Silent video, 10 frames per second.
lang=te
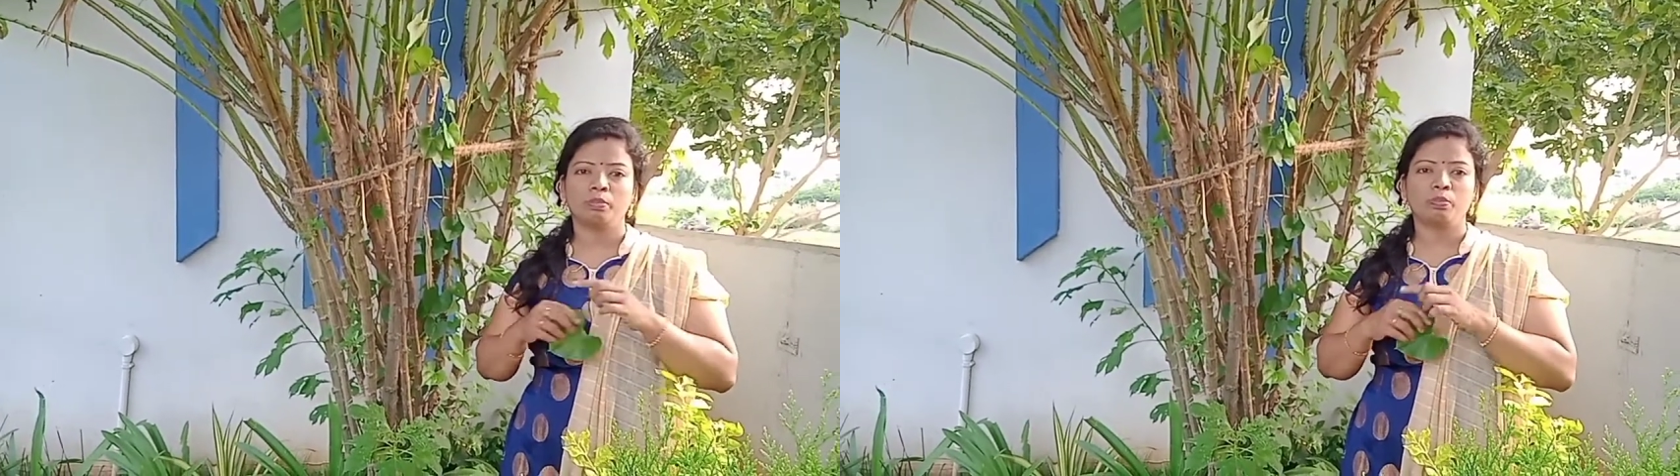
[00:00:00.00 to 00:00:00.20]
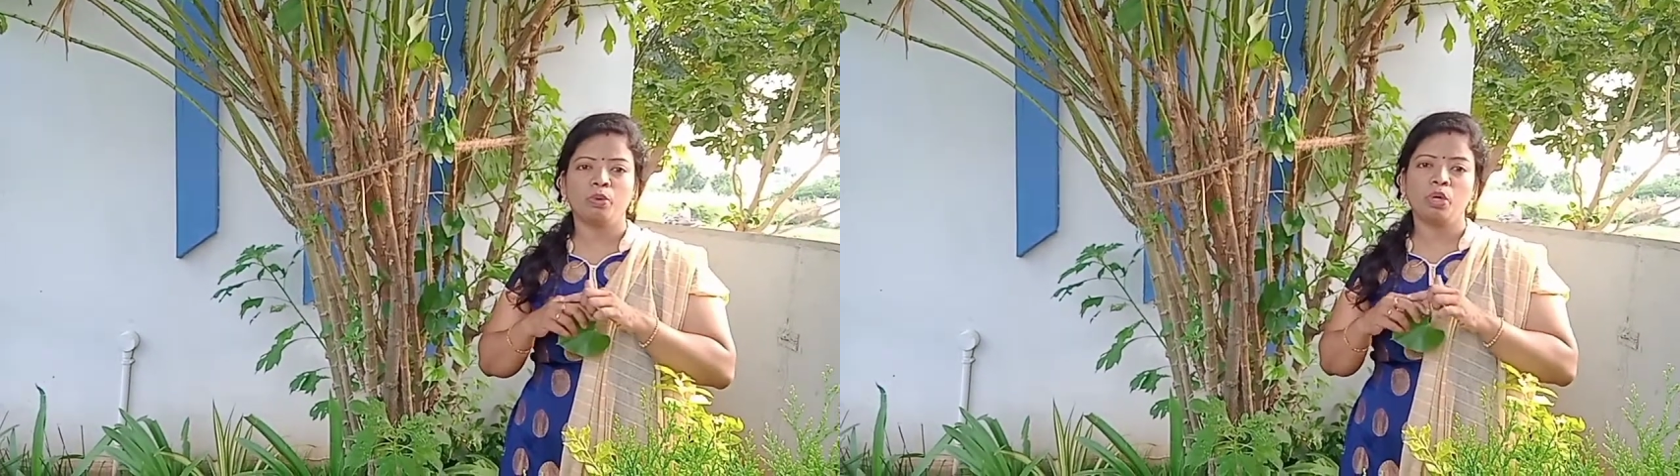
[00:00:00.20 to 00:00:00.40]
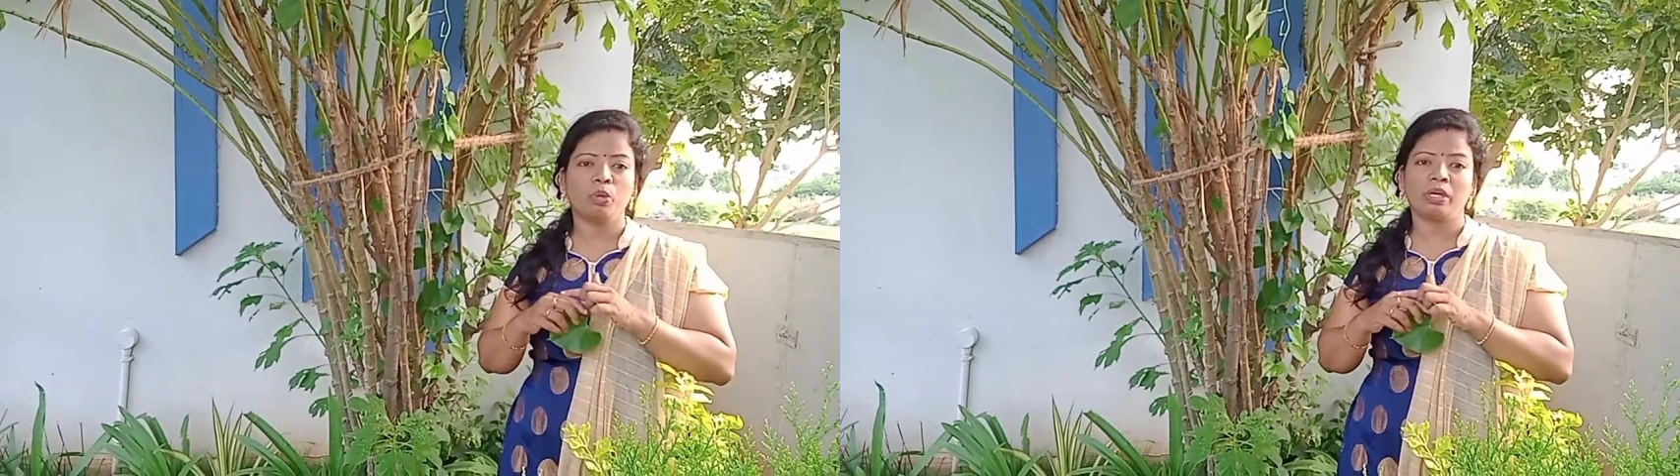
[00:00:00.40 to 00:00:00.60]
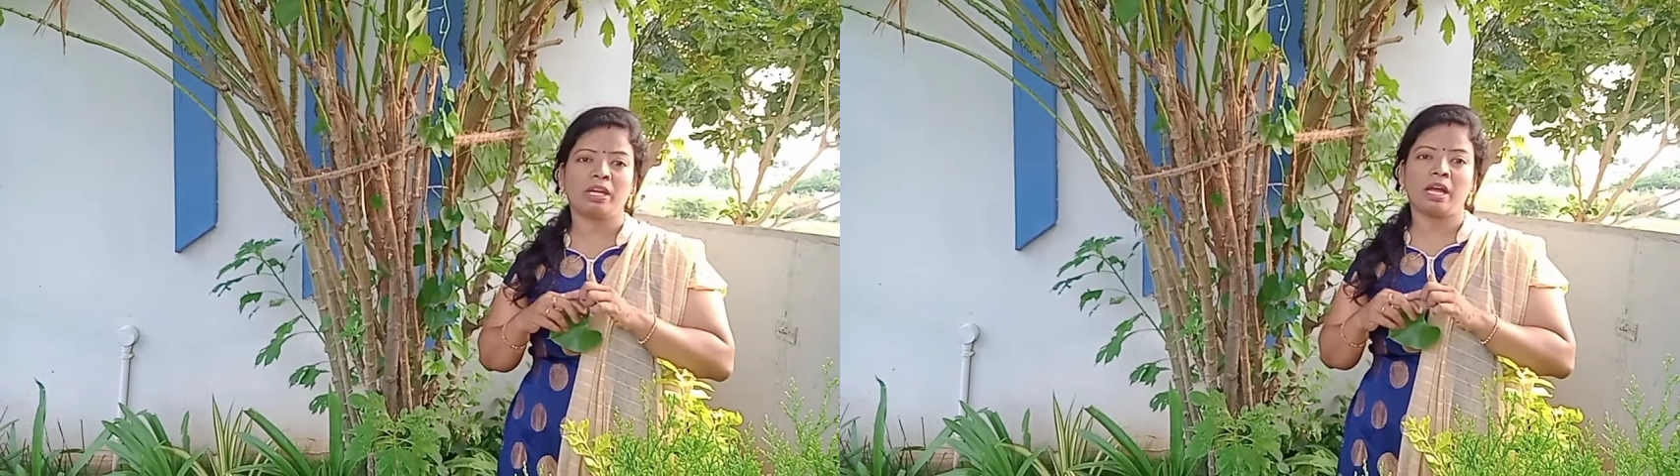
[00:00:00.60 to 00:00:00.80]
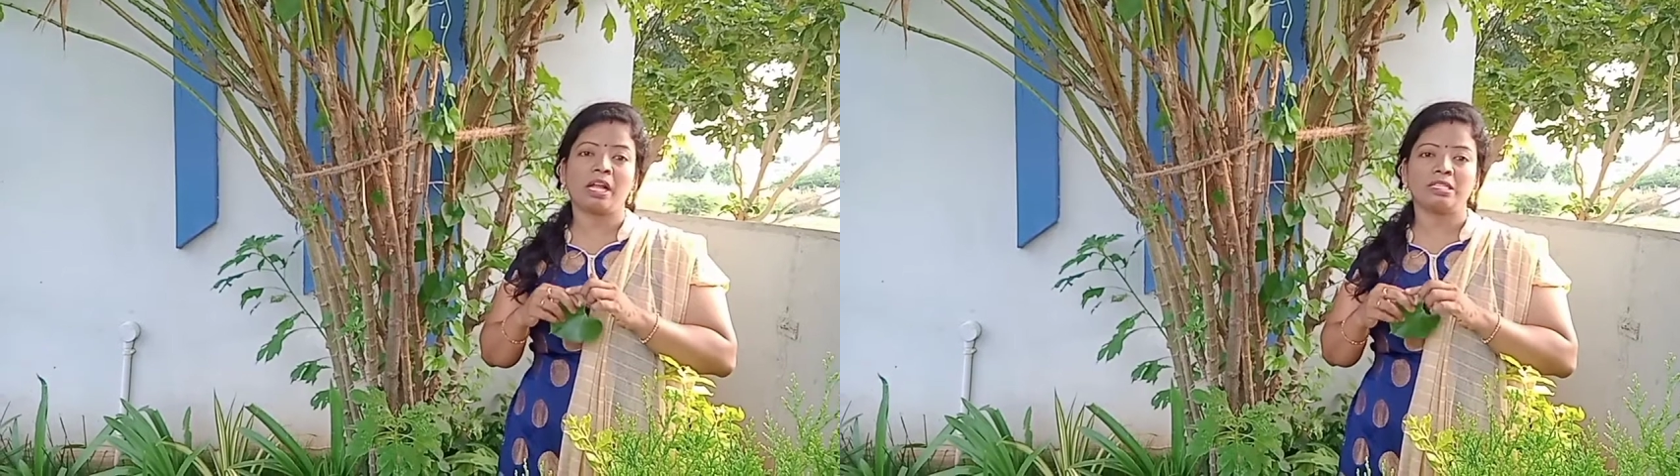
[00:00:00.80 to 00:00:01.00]
పుండ్లు ఉంటాయి
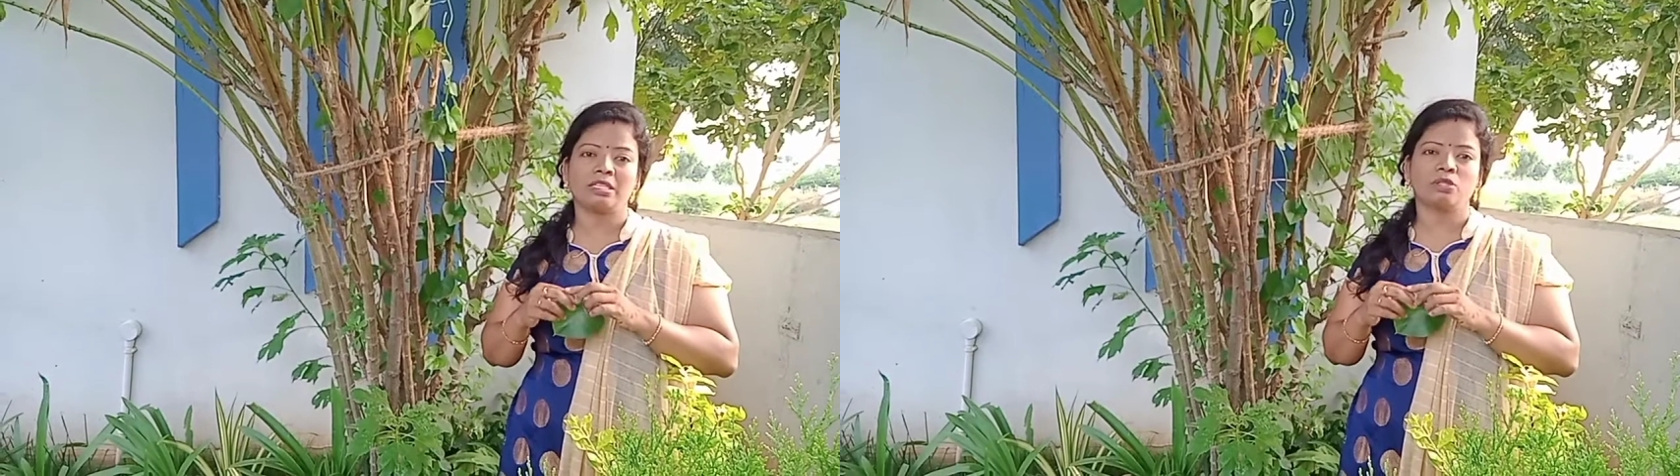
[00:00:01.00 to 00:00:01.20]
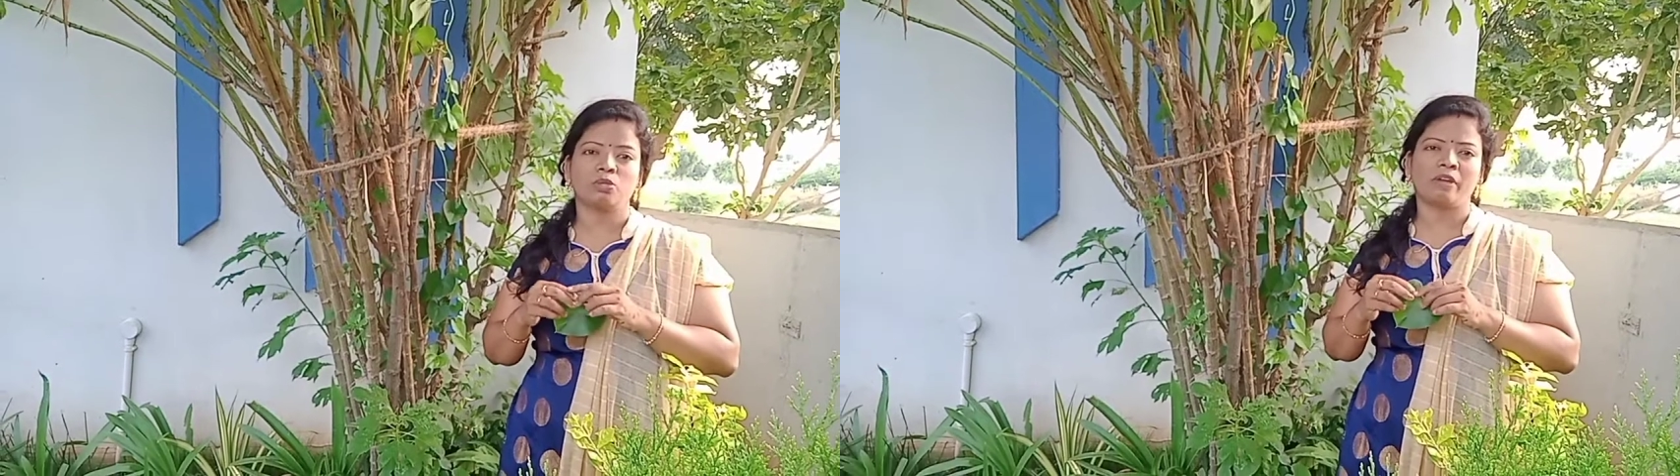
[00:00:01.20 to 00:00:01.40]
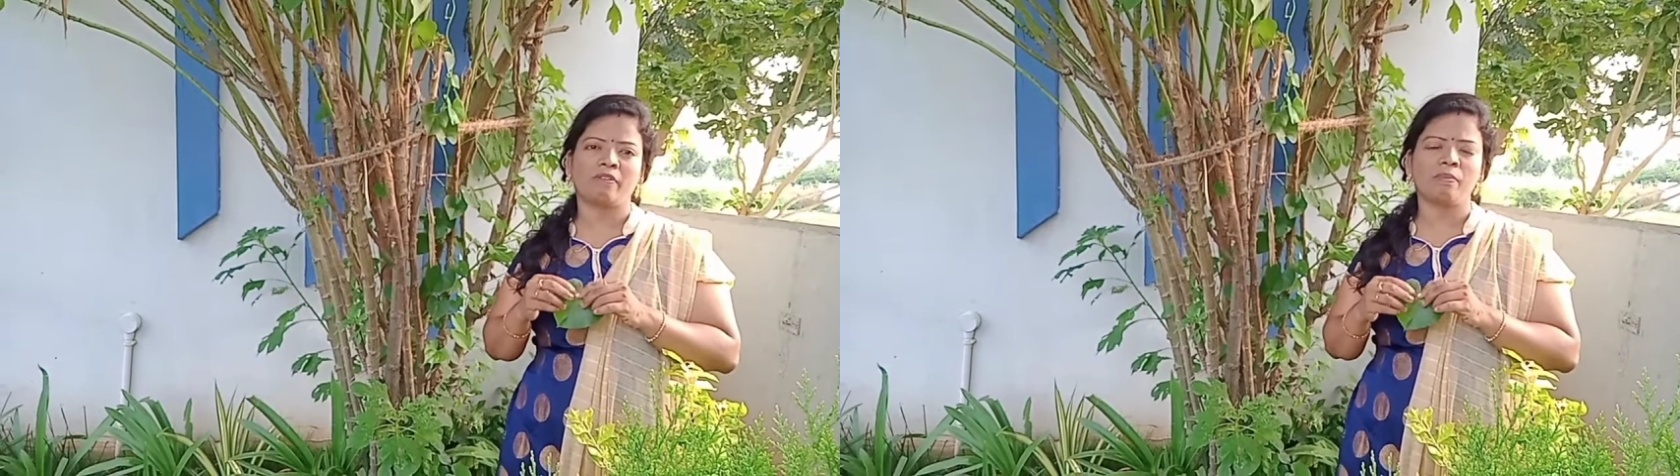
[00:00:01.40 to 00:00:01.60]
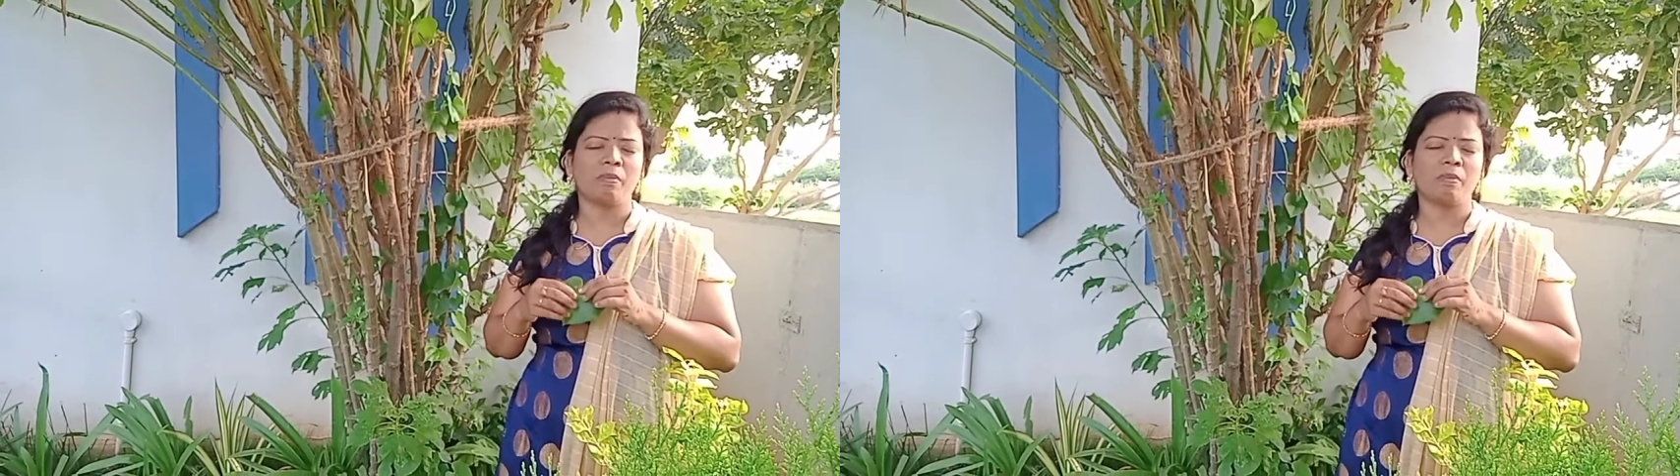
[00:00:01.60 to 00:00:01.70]
అల్సర్స్ ఉంటాయి అవి